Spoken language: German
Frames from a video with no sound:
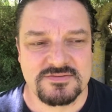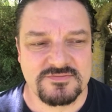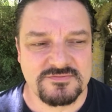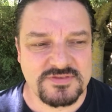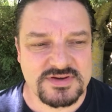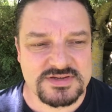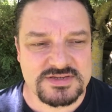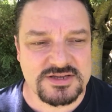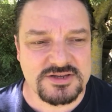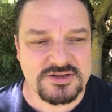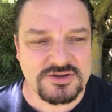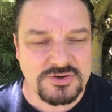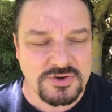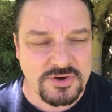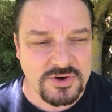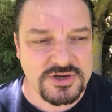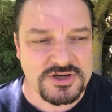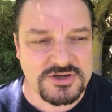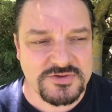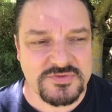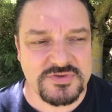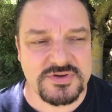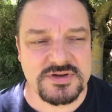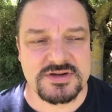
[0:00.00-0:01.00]
Was
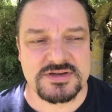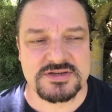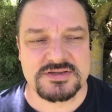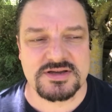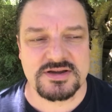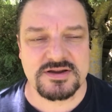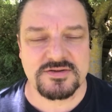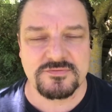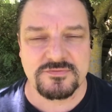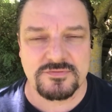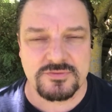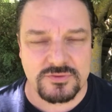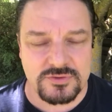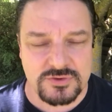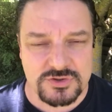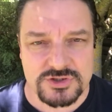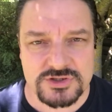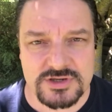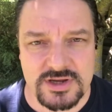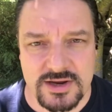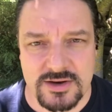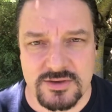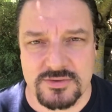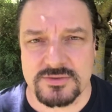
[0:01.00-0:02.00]
enttäuscht wird, ist deine
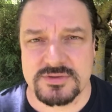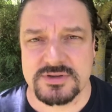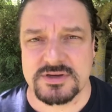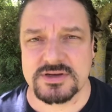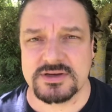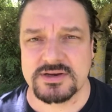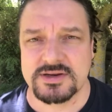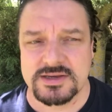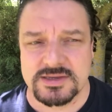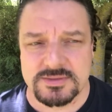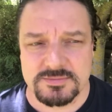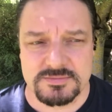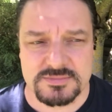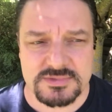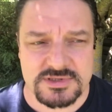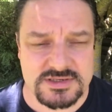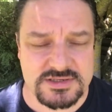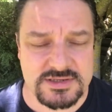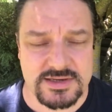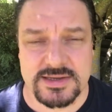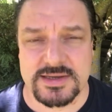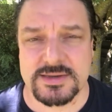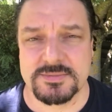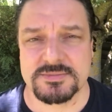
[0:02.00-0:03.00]
Vorstellung der Leben,
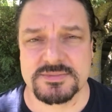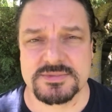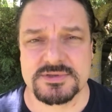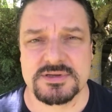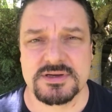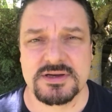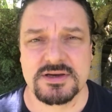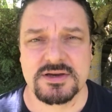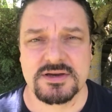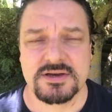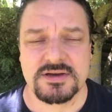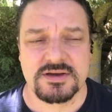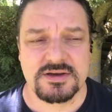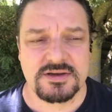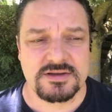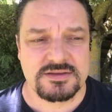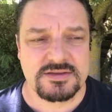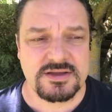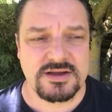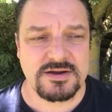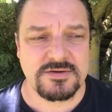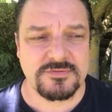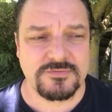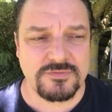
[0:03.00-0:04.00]
des Lebens,
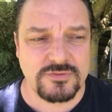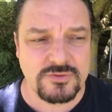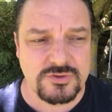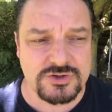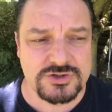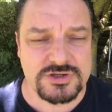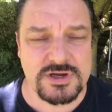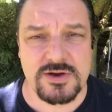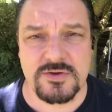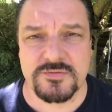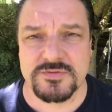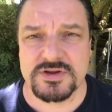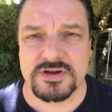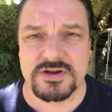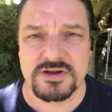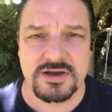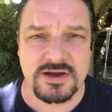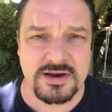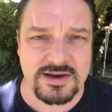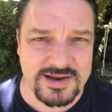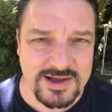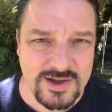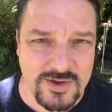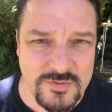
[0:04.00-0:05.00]
deine Vorstellung, wie die
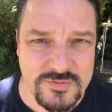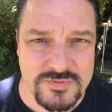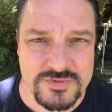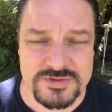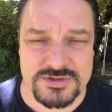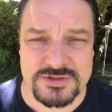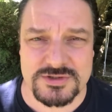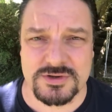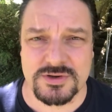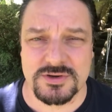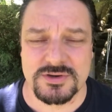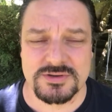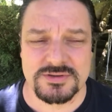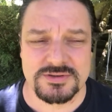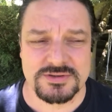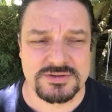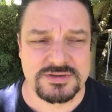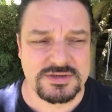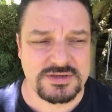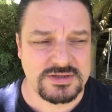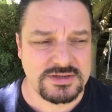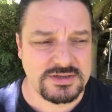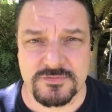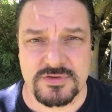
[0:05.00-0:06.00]
Dinge laufen
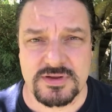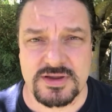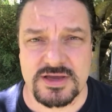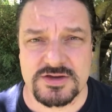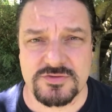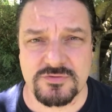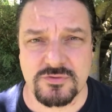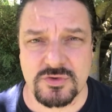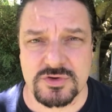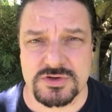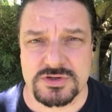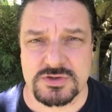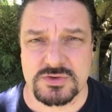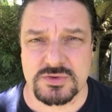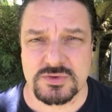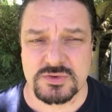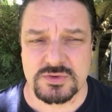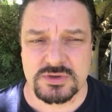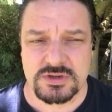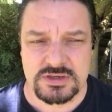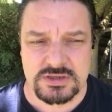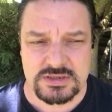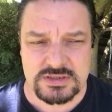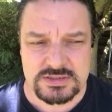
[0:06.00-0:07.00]
sollen. Vielleicht wurdest
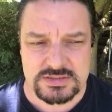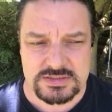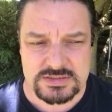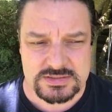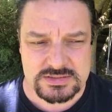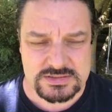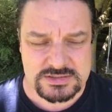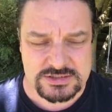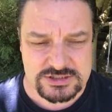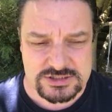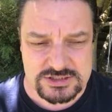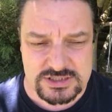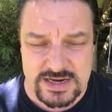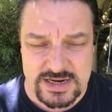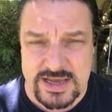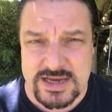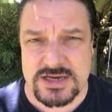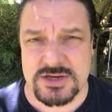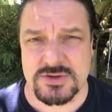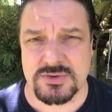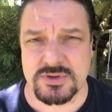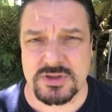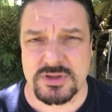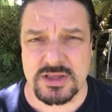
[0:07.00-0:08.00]
du
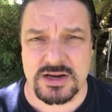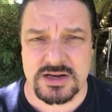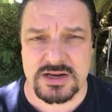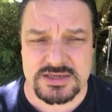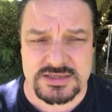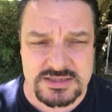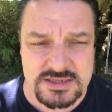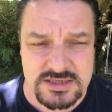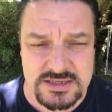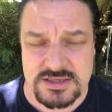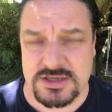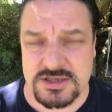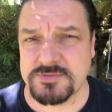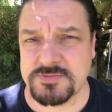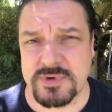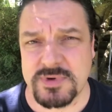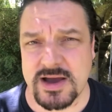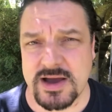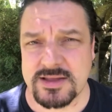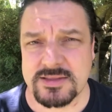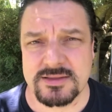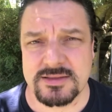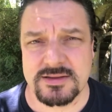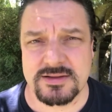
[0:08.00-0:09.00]
schlecht oder rassistisch
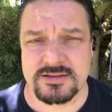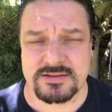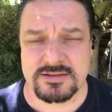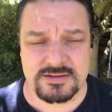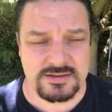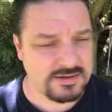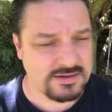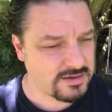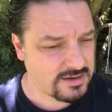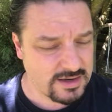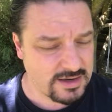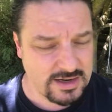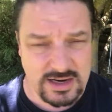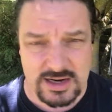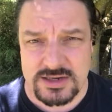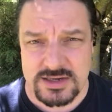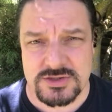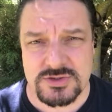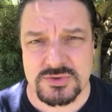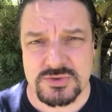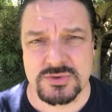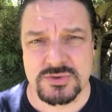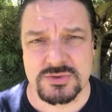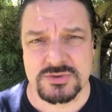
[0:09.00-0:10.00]
behandelt.
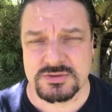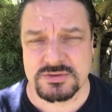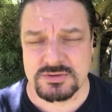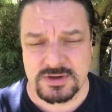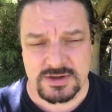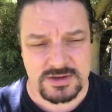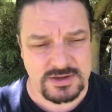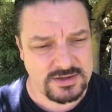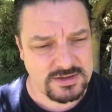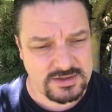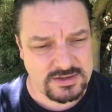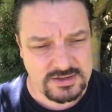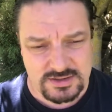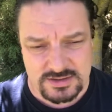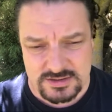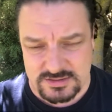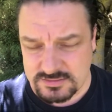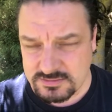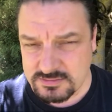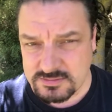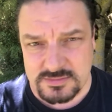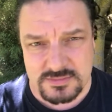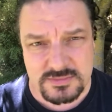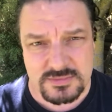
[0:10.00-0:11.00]
Alles gut.
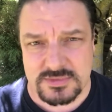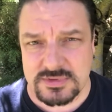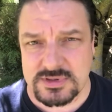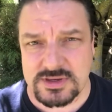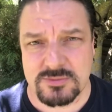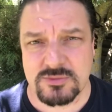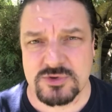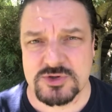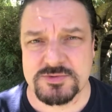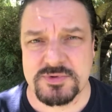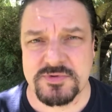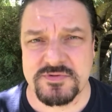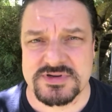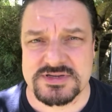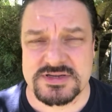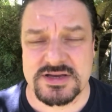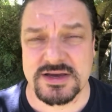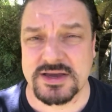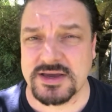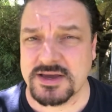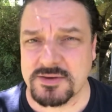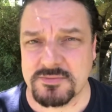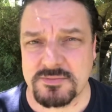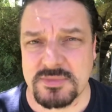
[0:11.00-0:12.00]
Da muss man was
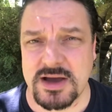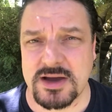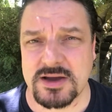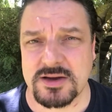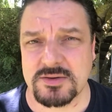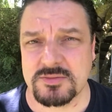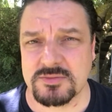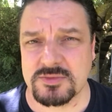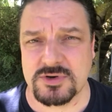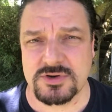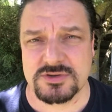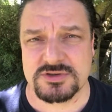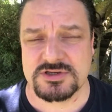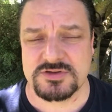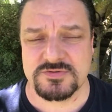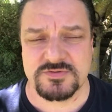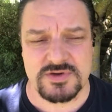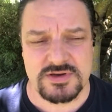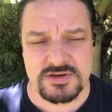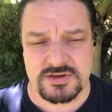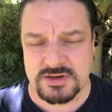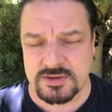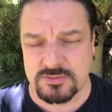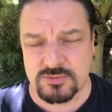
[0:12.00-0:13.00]
dagegen machen, um Gottes
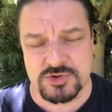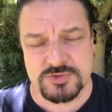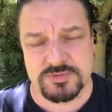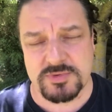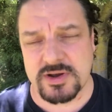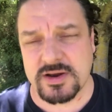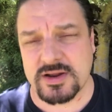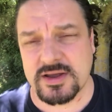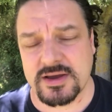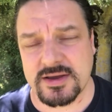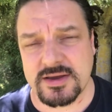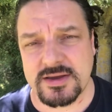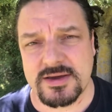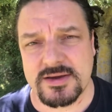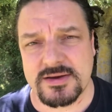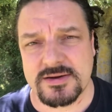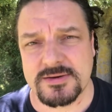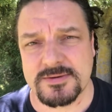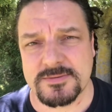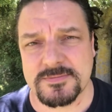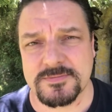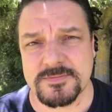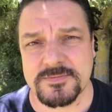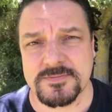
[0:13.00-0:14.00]
Willen, da muss man
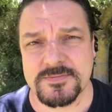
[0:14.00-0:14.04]
reagieren.